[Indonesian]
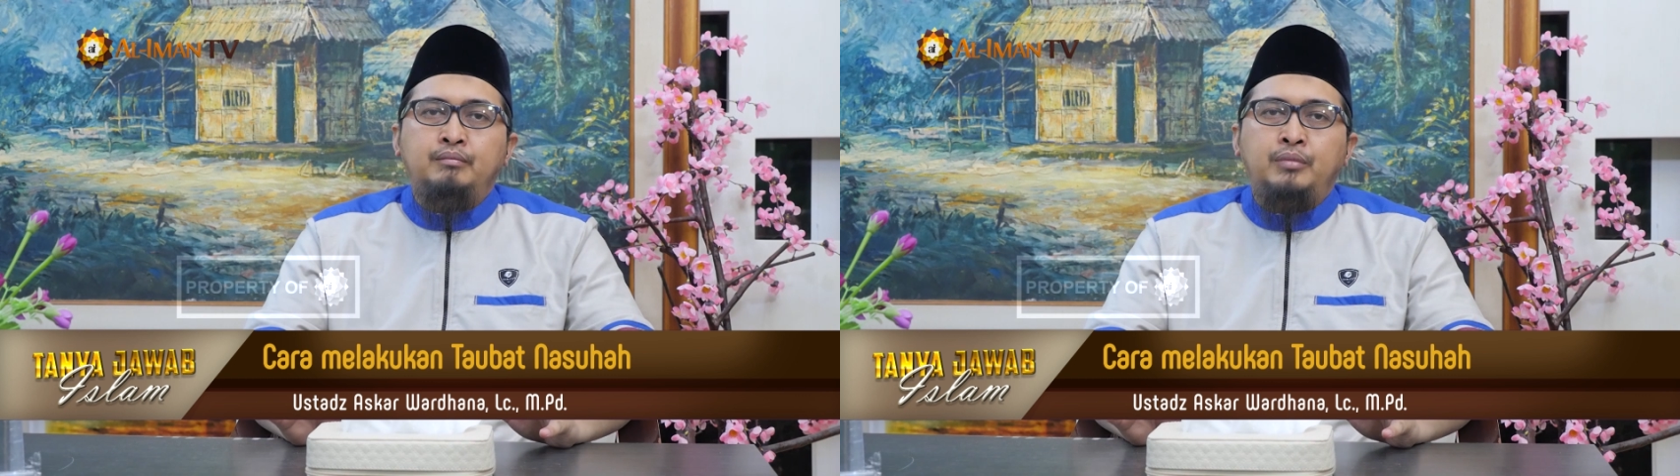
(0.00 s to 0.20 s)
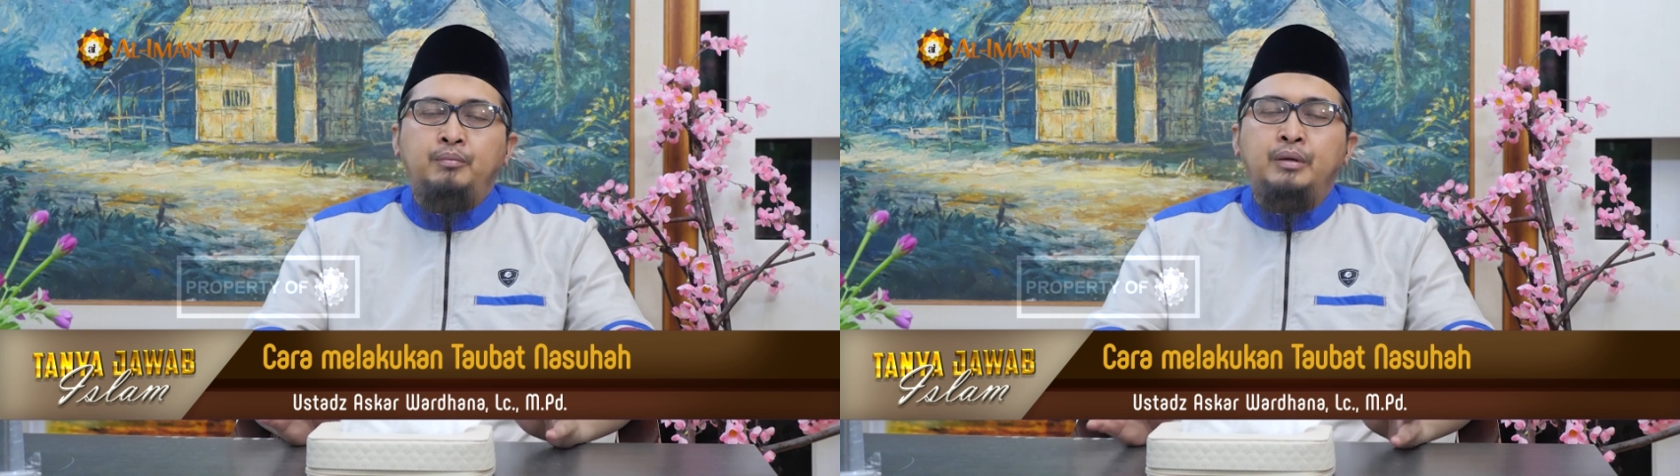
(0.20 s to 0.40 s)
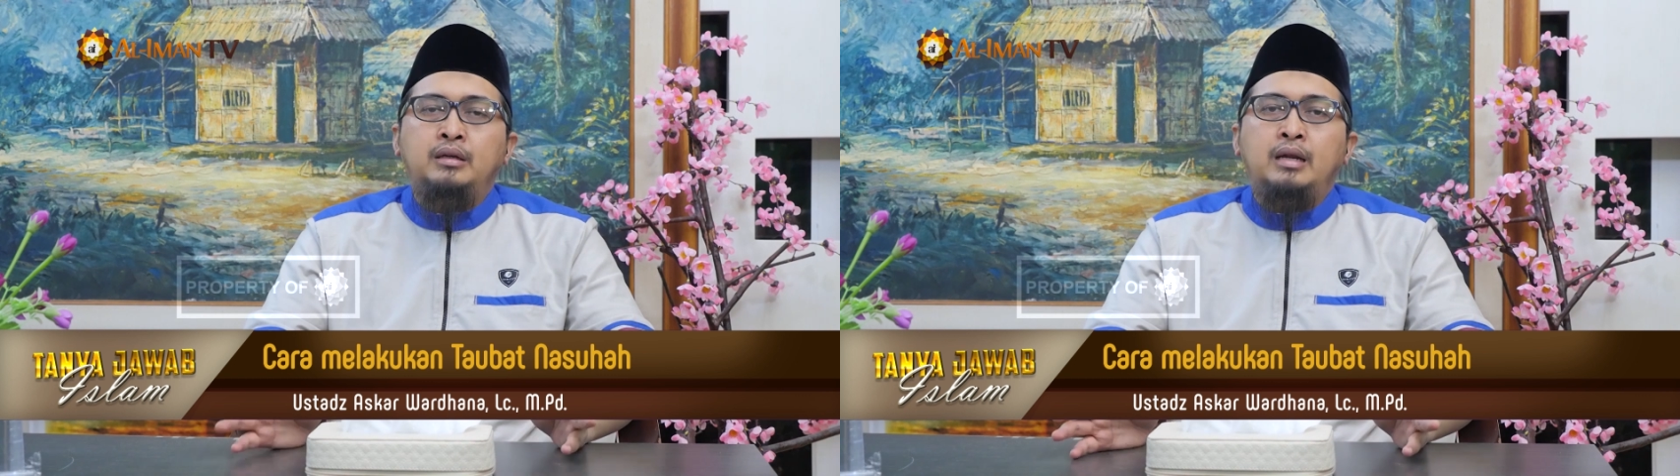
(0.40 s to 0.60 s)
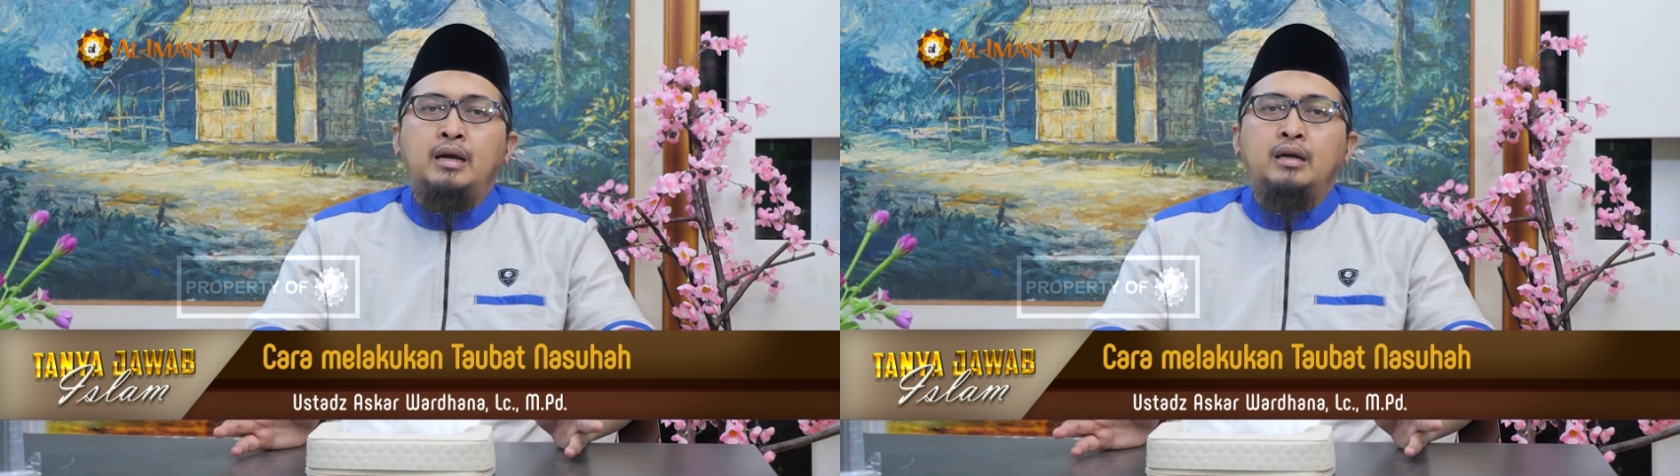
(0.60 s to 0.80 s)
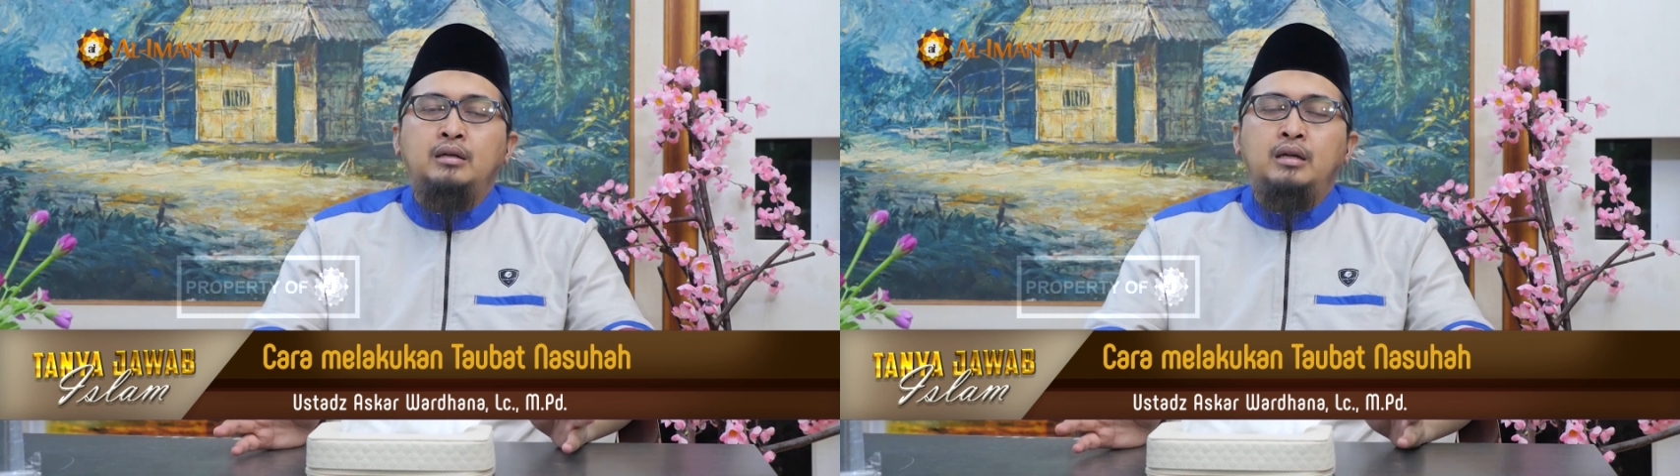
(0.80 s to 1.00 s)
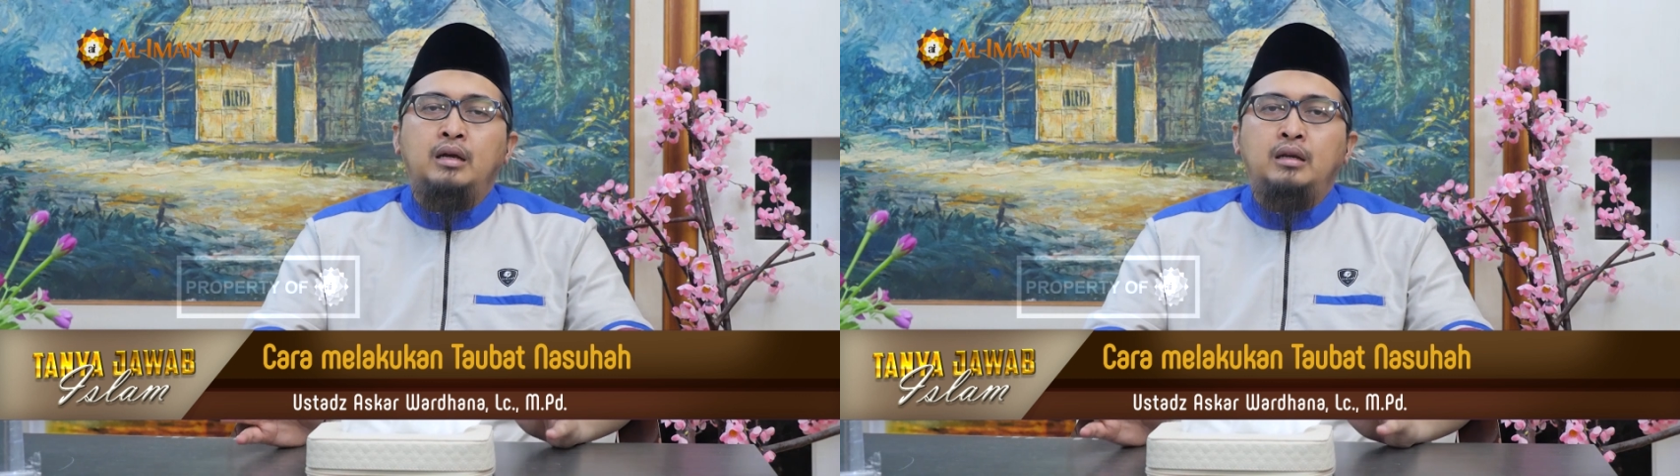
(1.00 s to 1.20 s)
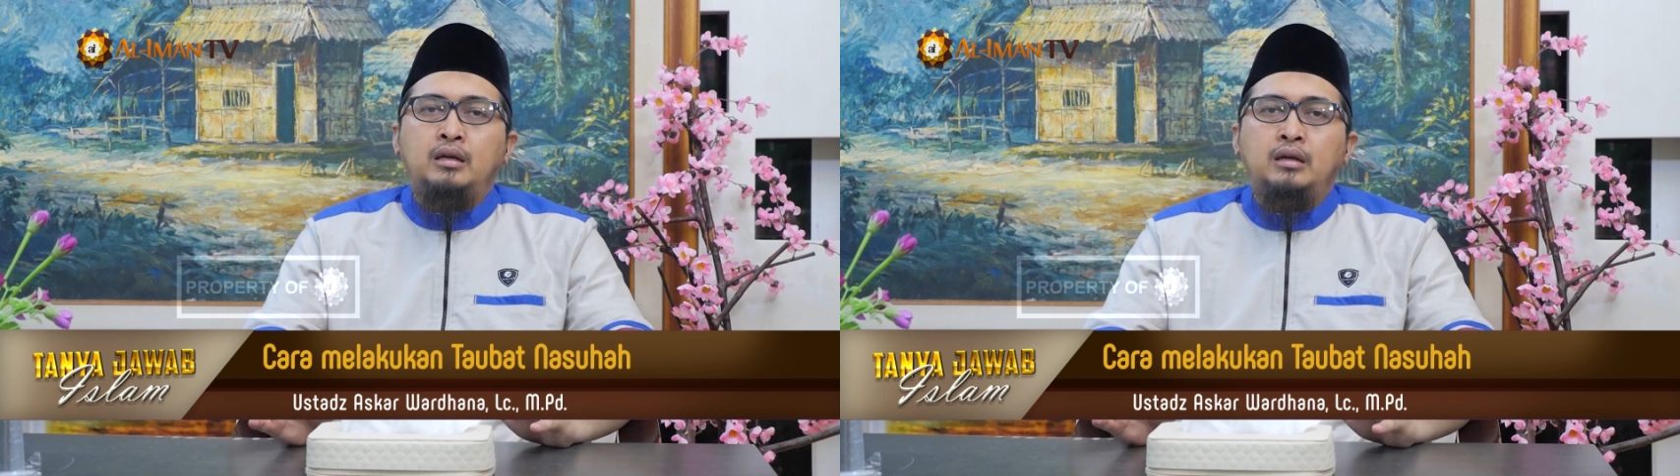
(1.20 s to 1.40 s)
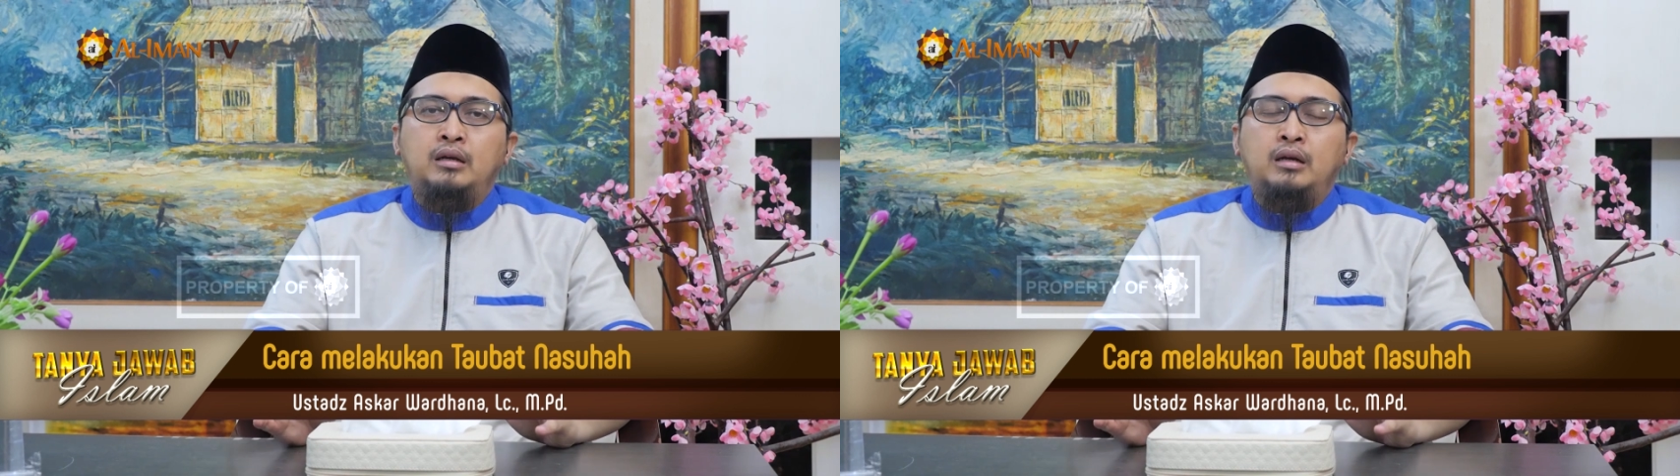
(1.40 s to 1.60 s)
berpindah
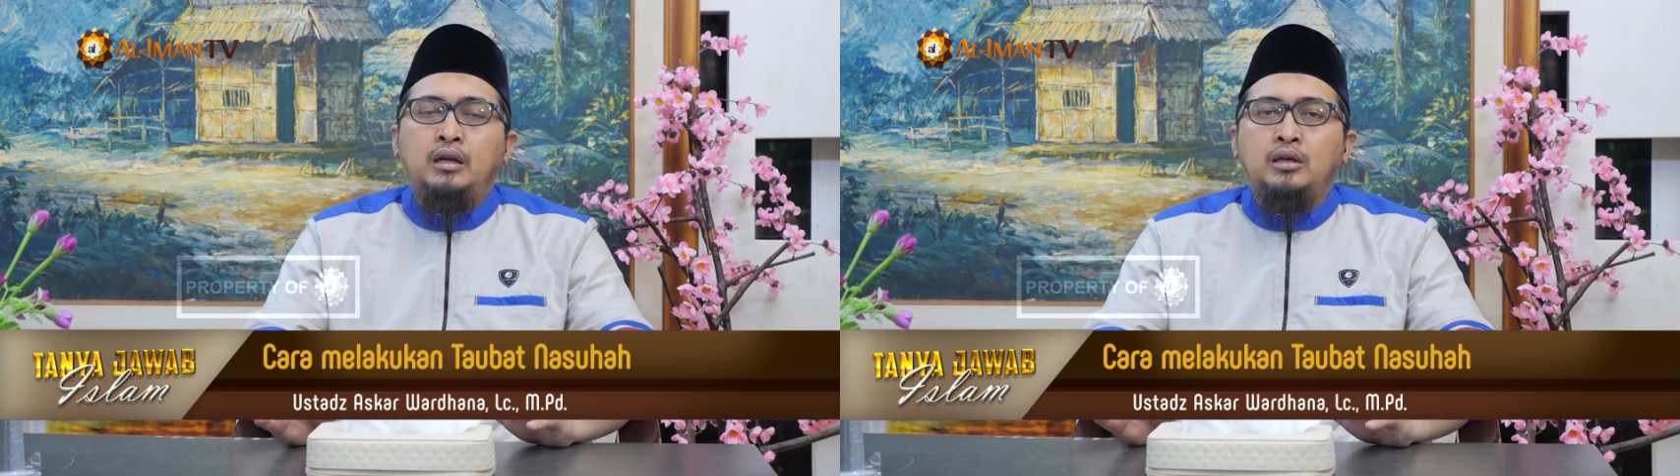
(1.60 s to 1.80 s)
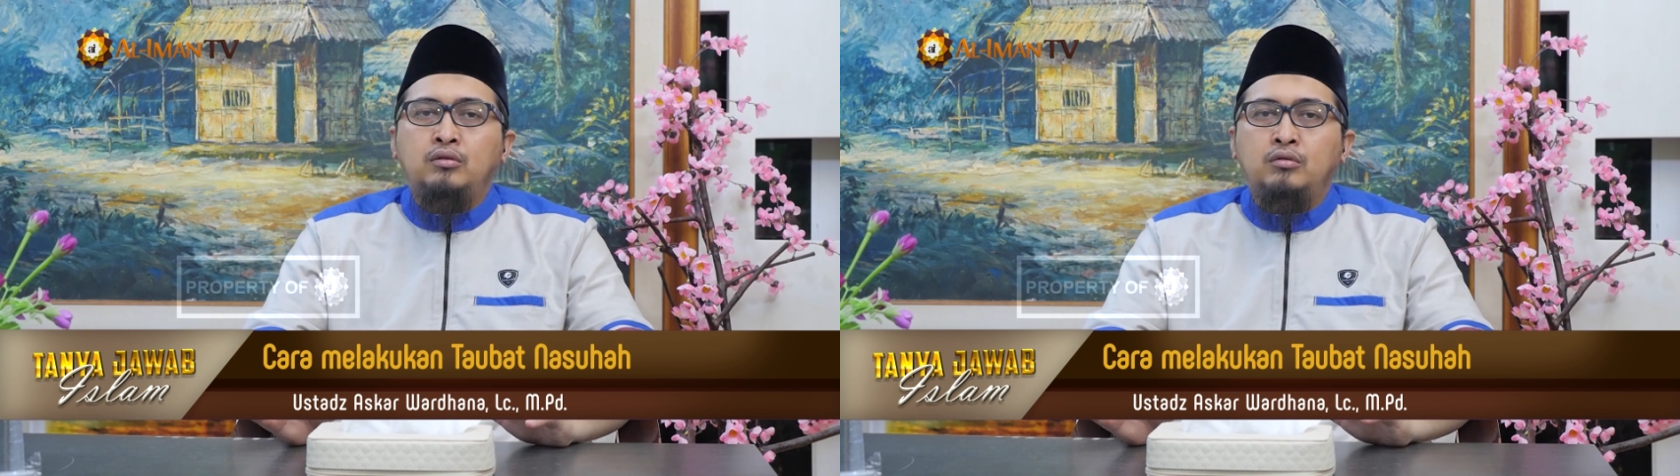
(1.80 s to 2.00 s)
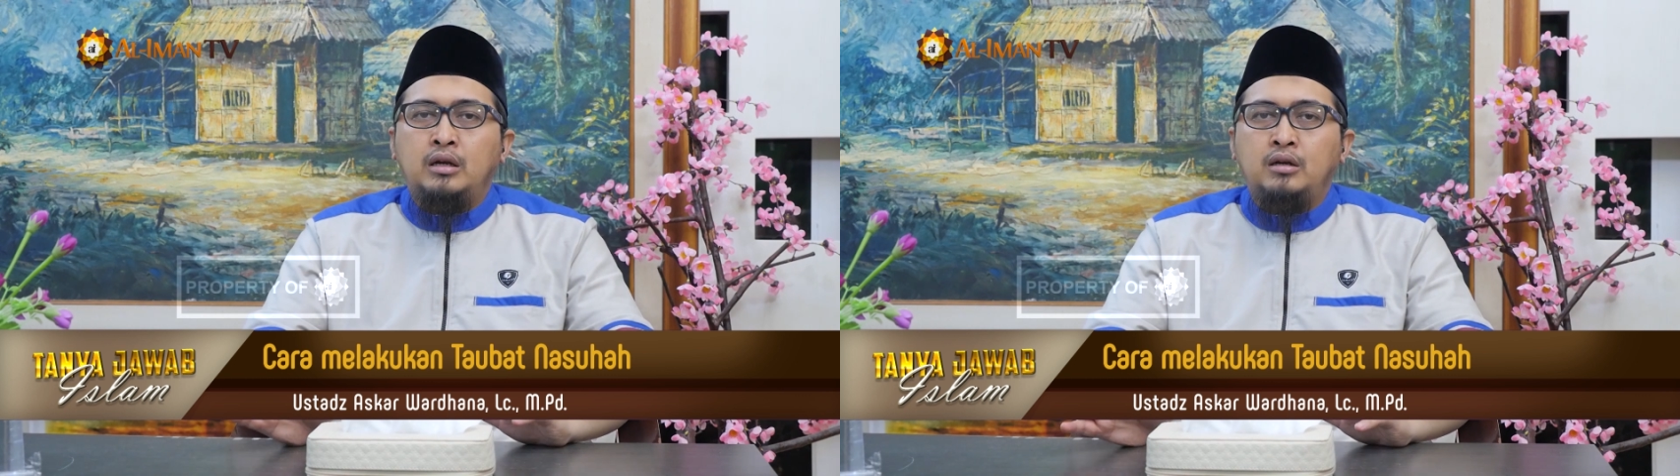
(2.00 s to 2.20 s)
dari lingkungan